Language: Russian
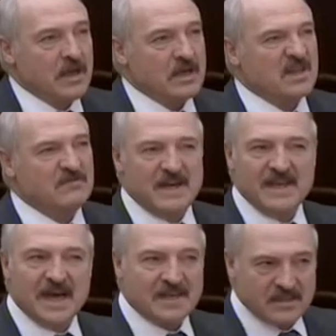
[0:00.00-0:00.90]
как-то
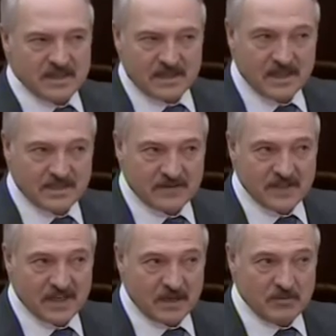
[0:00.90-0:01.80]
влиять на
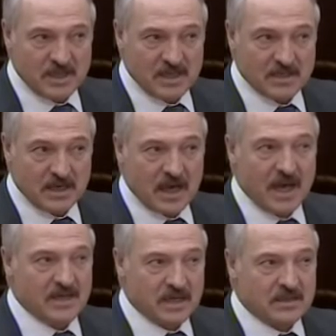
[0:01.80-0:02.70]
следственные комитеты,
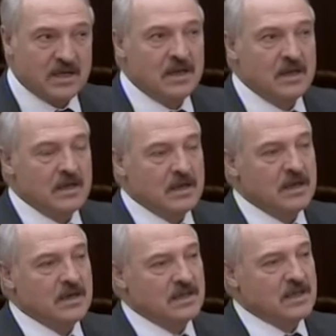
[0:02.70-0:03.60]
а некоторые
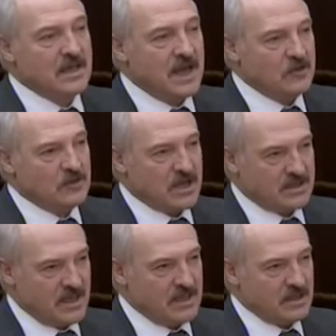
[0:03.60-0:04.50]
желают,
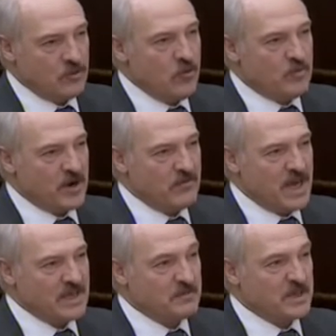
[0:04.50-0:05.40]
так знаете,
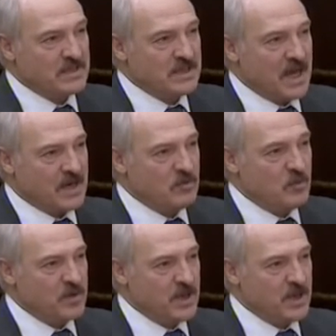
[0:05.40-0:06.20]
управлять по-старому,